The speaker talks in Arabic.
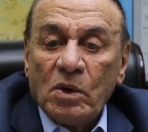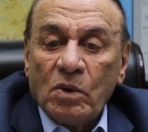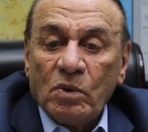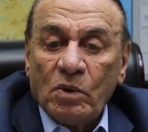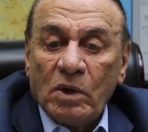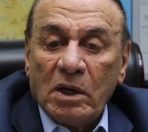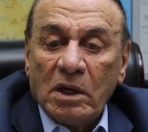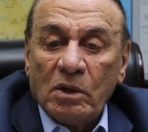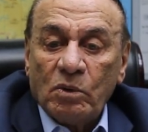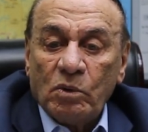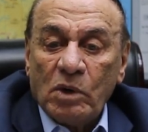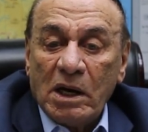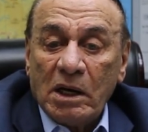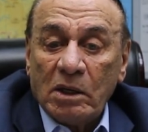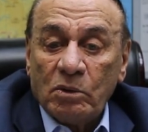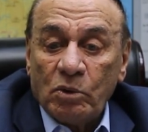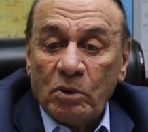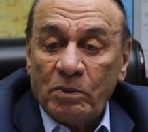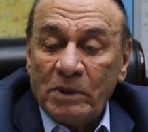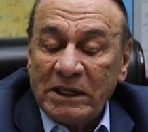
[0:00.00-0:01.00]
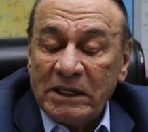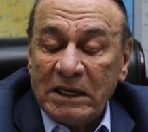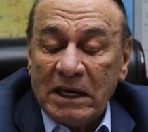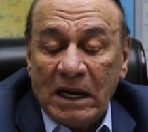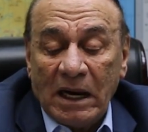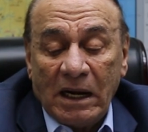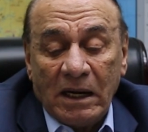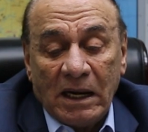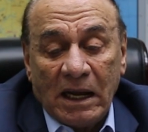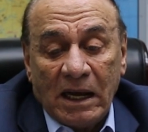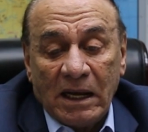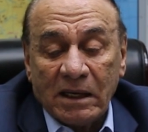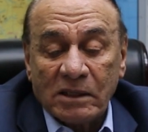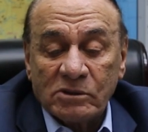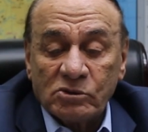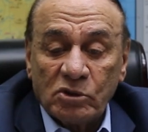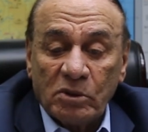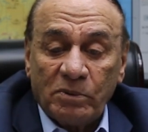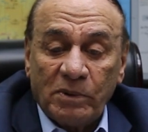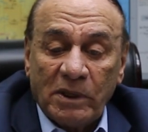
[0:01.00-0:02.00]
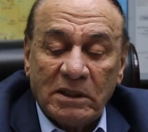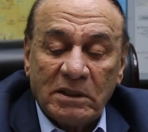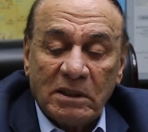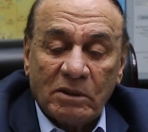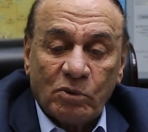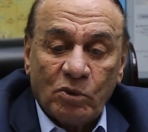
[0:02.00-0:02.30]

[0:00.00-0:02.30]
وبعدين احلى حاجه الصبح ان